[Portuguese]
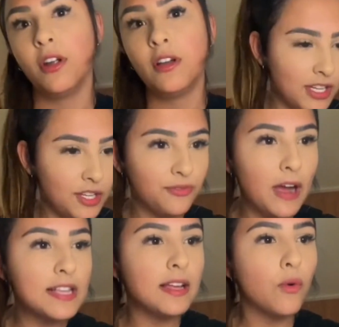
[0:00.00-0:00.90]
Se a gente
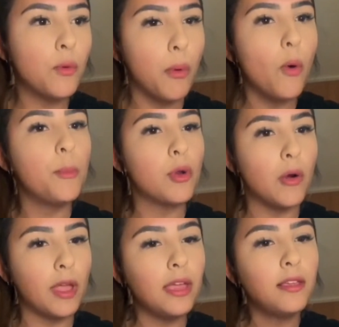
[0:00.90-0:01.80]
faz algo bom por
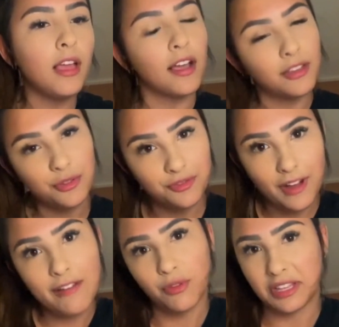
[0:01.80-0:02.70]
alguém, aquilo
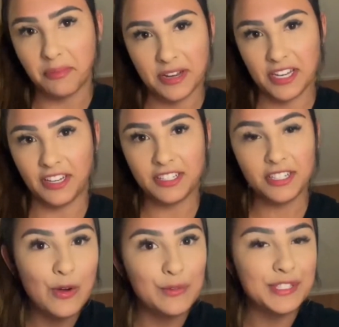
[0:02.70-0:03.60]
vai voltar pra gente.
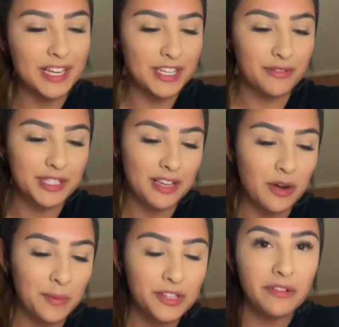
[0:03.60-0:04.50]
Ou você acha que você
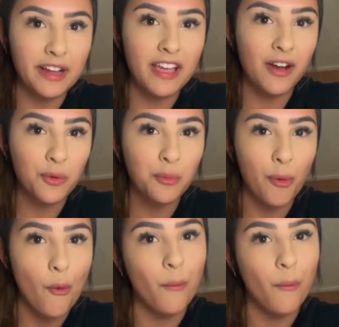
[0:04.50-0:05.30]
realmente vai ganhar algo bom